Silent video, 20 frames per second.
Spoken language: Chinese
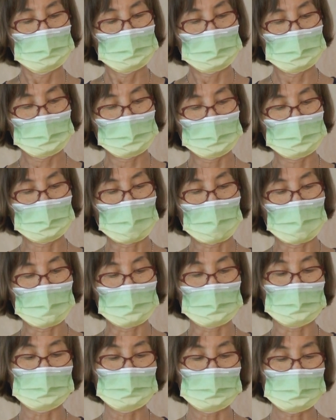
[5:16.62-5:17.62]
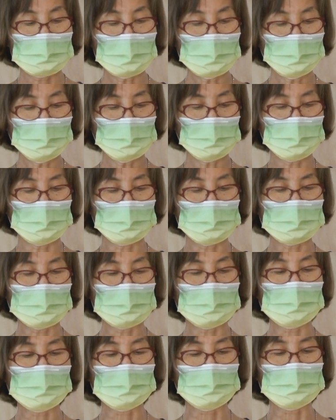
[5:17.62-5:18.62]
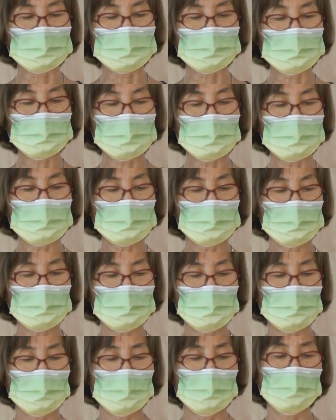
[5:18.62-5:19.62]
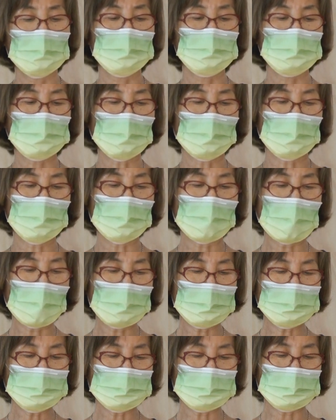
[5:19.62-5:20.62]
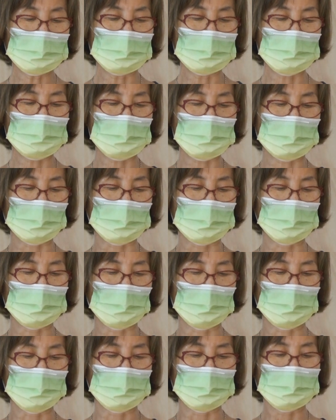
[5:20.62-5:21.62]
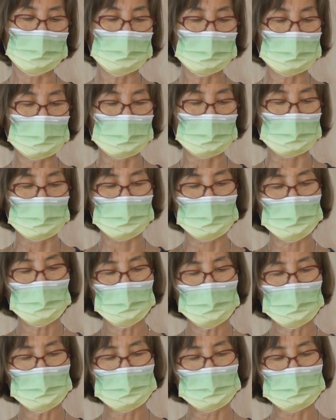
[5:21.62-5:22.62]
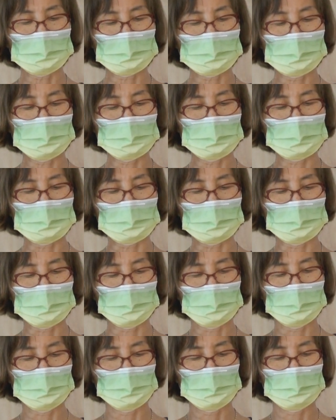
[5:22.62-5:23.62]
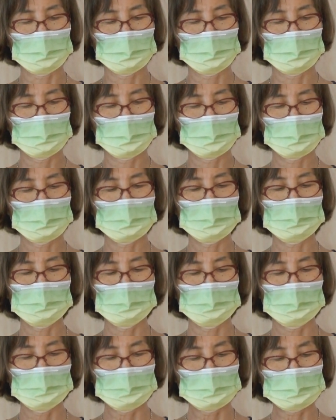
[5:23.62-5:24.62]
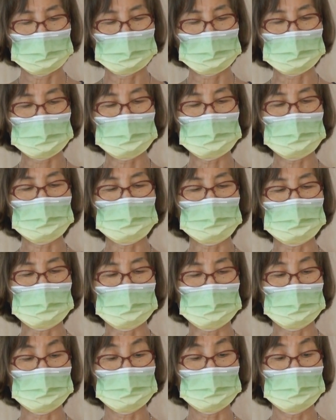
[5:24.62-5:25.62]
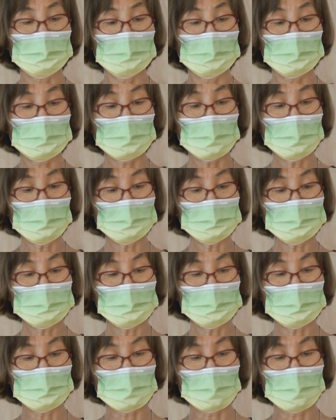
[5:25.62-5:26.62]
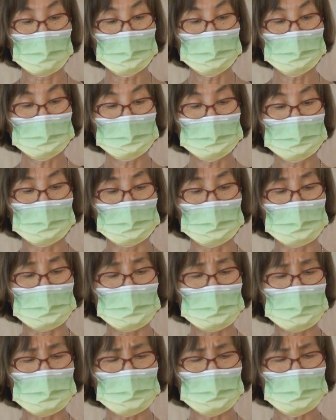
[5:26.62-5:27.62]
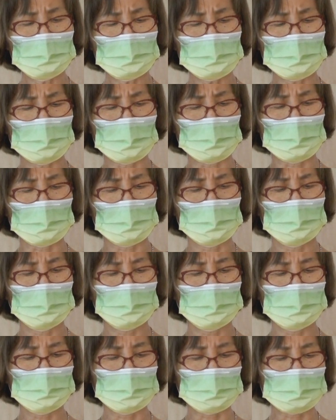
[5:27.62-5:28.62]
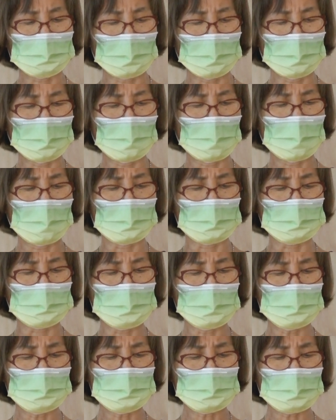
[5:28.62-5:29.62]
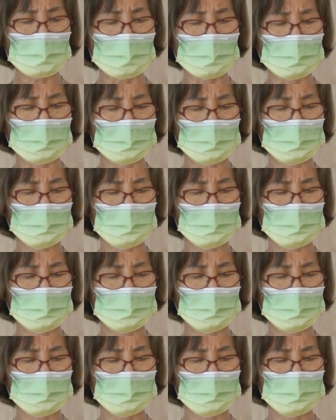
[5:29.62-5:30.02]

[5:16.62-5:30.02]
这样，上主在那一天从埃及人手中拯救了以色列人。以色列人看见了埃及人的尸首浮在海边上，